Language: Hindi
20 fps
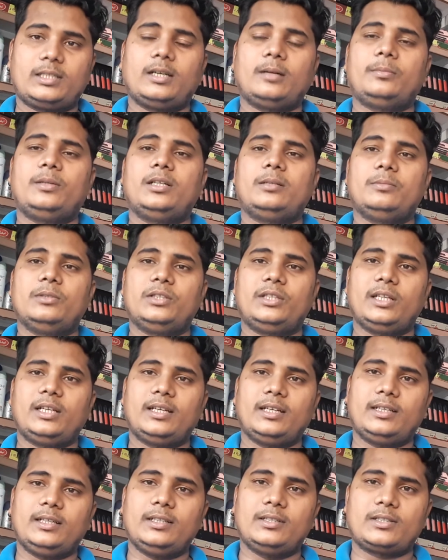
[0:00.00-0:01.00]
अपडेट मिलती
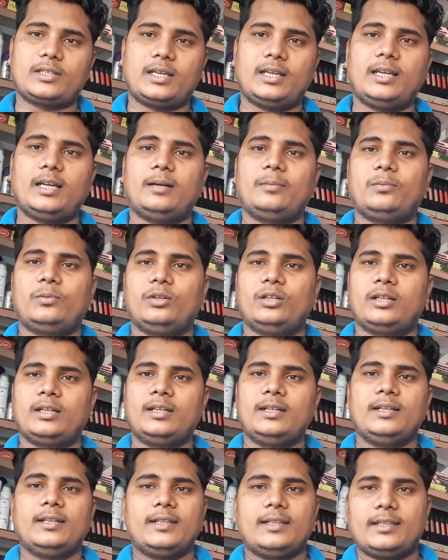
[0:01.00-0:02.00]
रहेगी इसके लिए आपको एक
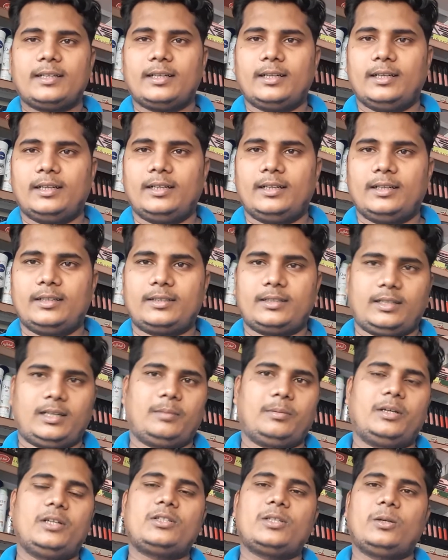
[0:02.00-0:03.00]
आ,
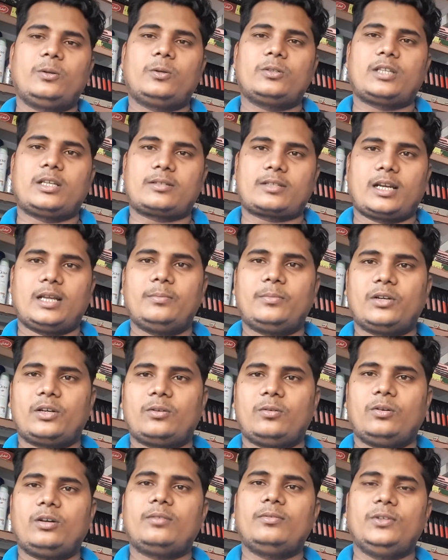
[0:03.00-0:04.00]
हमारे चैनल को सब्सक्राइब करना
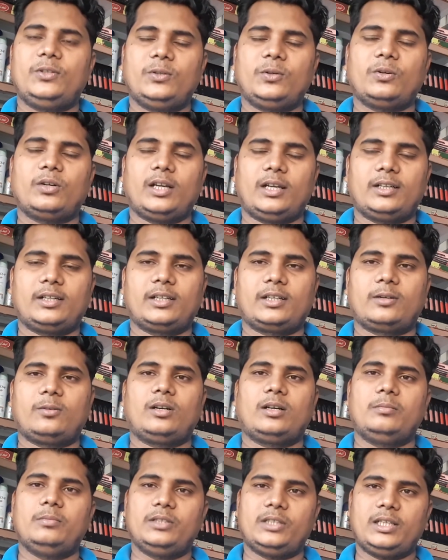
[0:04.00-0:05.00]
होगा और वीडियो को लाइक करना
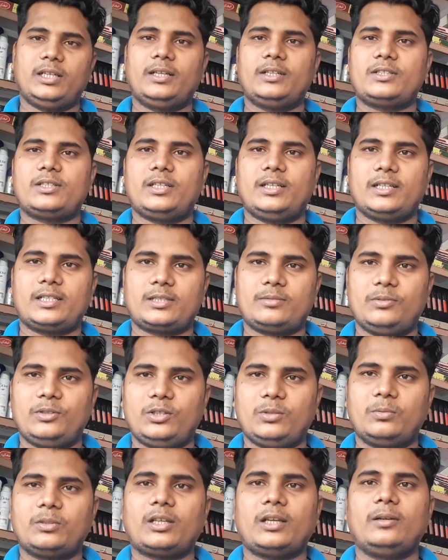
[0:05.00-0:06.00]
होगा मिलते हैं किसी नेक्स्ट
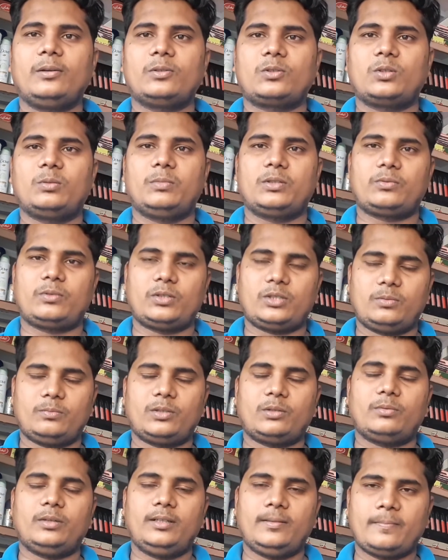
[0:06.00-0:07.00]
वीडियो में थैंक यू सो मच वॉचिंग
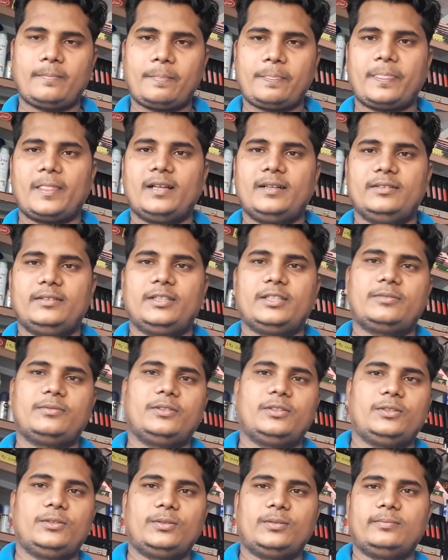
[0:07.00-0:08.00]
फॉर माई दिस
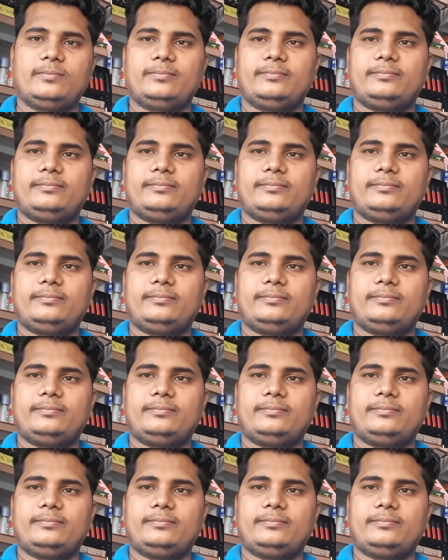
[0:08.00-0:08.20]
वीडियो